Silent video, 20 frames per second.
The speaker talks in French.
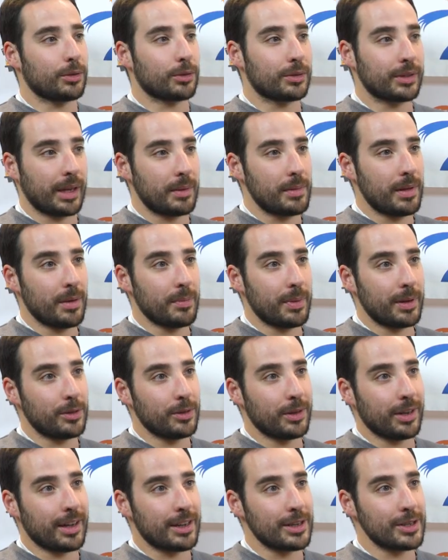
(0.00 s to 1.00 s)
Donc très bien, pas
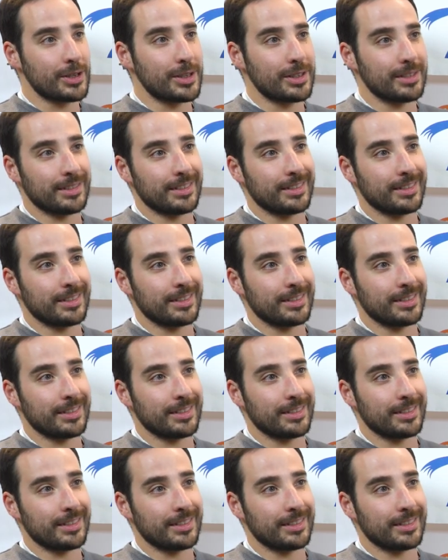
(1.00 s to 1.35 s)
de crash.